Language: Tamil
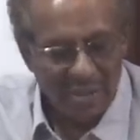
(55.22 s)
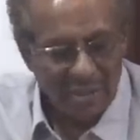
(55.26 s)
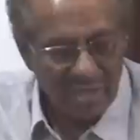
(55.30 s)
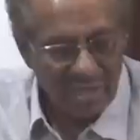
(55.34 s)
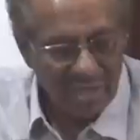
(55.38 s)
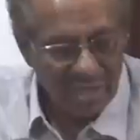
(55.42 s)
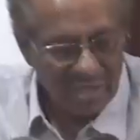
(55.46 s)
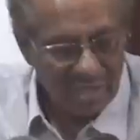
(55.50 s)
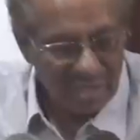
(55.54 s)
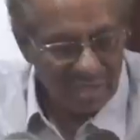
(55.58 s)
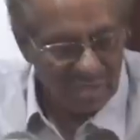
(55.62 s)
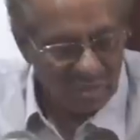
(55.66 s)

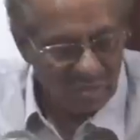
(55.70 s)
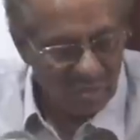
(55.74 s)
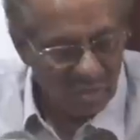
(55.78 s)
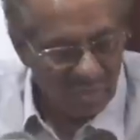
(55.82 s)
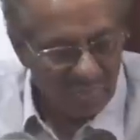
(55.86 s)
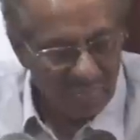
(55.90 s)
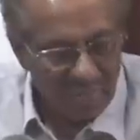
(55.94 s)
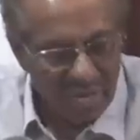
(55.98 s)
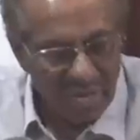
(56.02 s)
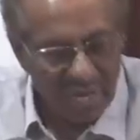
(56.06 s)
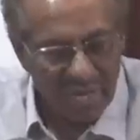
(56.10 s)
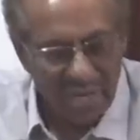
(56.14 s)
திரு
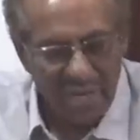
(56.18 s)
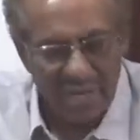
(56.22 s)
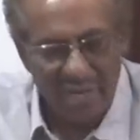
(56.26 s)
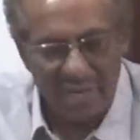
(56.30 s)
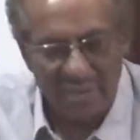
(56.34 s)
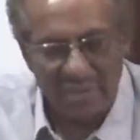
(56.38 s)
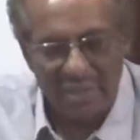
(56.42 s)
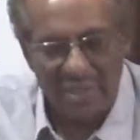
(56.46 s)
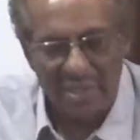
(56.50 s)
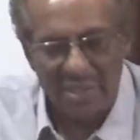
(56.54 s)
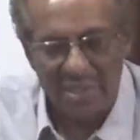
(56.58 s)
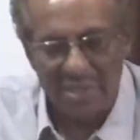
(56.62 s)
குறிப்பாக
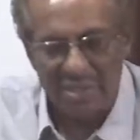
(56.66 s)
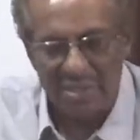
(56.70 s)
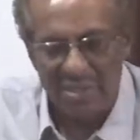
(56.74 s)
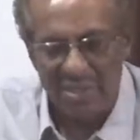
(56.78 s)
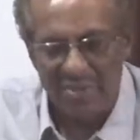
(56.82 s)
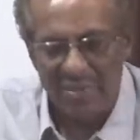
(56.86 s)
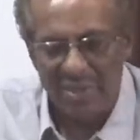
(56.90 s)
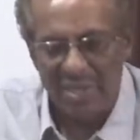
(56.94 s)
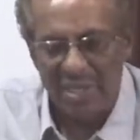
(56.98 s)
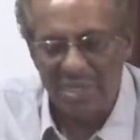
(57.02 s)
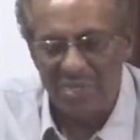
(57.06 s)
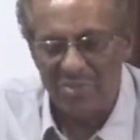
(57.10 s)
திரு
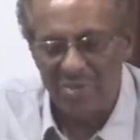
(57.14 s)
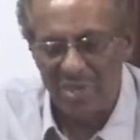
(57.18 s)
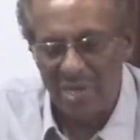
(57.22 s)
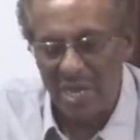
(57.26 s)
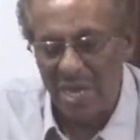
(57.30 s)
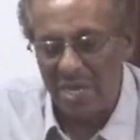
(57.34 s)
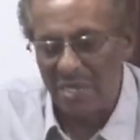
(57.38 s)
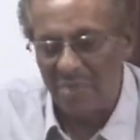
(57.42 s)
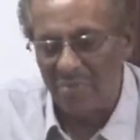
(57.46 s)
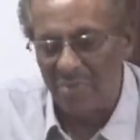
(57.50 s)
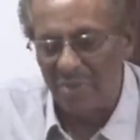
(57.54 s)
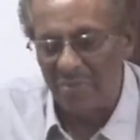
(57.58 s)
சி வி கே
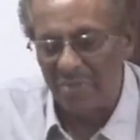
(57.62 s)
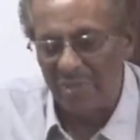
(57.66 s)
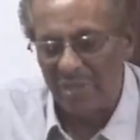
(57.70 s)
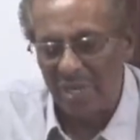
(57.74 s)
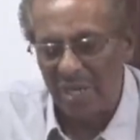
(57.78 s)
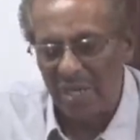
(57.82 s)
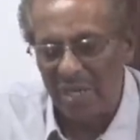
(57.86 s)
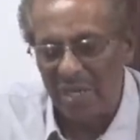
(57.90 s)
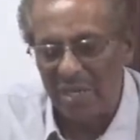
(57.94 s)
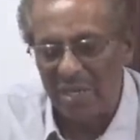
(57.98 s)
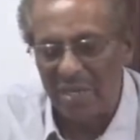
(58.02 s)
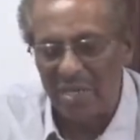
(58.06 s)
சுவையானம்
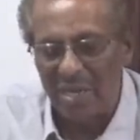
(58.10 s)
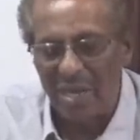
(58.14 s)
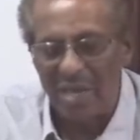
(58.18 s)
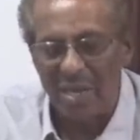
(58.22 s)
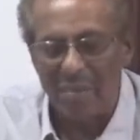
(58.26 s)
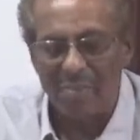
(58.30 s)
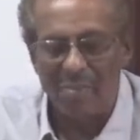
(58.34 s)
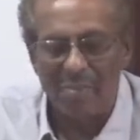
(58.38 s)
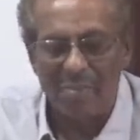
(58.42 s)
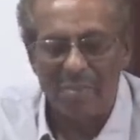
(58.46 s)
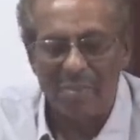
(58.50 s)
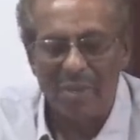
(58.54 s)
அவர்கள் இந்த
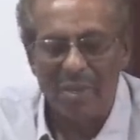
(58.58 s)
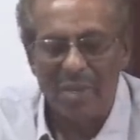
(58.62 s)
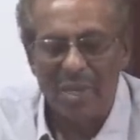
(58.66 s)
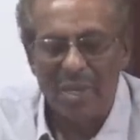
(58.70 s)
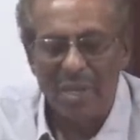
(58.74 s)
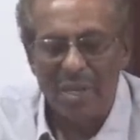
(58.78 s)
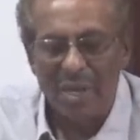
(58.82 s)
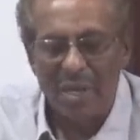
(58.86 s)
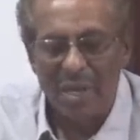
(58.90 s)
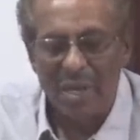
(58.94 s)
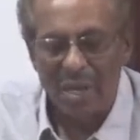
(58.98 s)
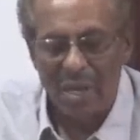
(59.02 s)

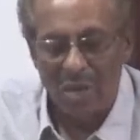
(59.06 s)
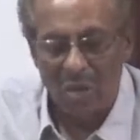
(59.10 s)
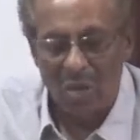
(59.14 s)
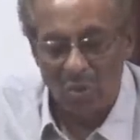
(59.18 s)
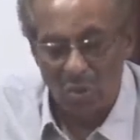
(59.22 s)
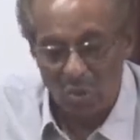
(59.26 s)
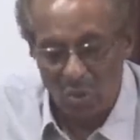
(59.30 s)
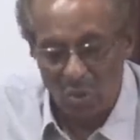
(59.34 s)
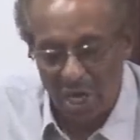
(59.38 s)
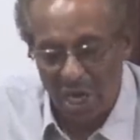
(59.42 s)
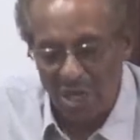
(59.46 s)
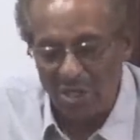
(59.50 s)

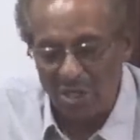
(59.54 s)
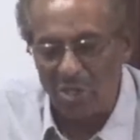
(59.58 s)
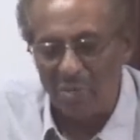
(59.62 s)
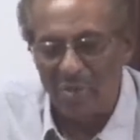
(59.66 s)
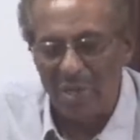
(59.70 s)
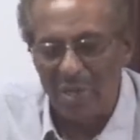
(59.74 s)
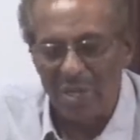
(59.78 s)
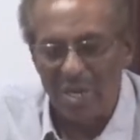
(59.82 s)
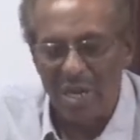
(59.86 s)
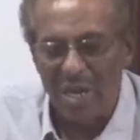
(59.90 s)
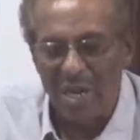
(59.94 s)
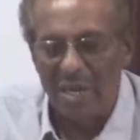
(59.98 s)
உள்ளூராட்சி
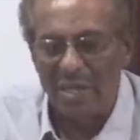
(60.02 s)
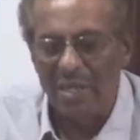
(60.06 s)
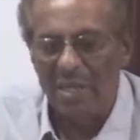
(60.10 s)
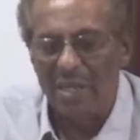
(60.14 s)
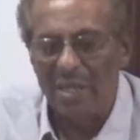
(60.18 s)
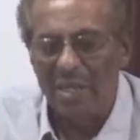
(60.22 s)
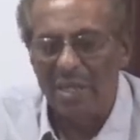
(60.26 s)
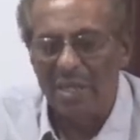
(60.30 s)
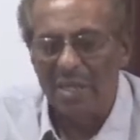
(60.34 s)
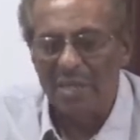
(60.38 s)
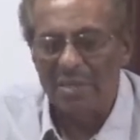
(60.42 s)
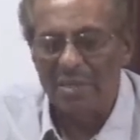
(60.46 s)
மன்ற
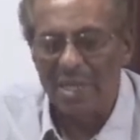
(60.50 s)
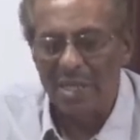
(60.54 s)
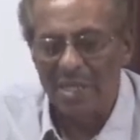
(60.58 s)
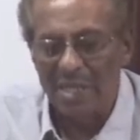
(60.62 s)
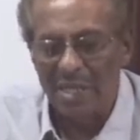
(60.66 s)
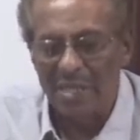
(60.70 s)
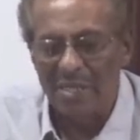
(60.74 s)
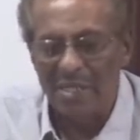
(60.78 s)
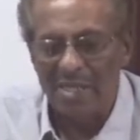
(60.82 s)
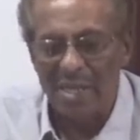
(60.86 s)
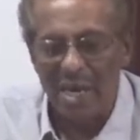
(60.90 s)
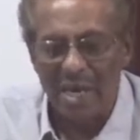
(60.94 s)

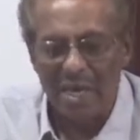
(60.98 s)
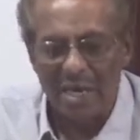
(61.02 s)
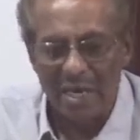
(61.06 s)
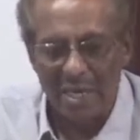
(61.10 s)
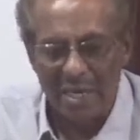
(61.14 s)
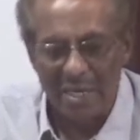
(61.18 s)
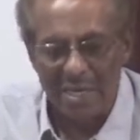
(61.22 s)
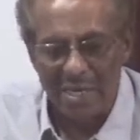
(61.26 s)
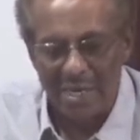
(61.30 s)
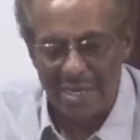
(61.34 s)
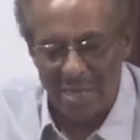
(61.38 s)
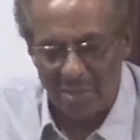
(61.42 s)

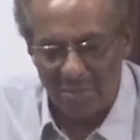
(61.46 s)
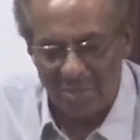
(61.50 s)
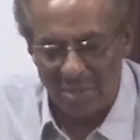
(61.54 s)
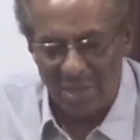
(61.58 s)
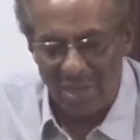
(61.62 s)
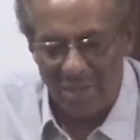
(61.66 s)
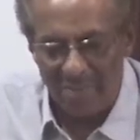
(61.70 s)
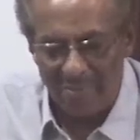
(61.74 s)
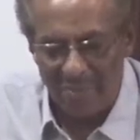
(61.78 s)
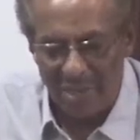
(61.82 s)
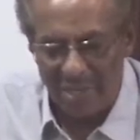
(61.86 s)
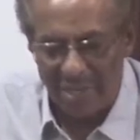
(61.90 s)
சட்டத்திட்டங்கள்
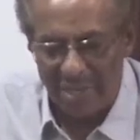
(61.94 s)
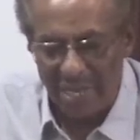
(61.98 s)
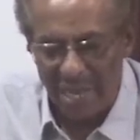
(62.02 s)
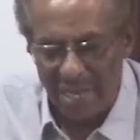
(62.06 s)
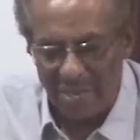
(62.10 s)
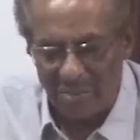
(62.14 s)
நடைமுறைகளை பற்றிய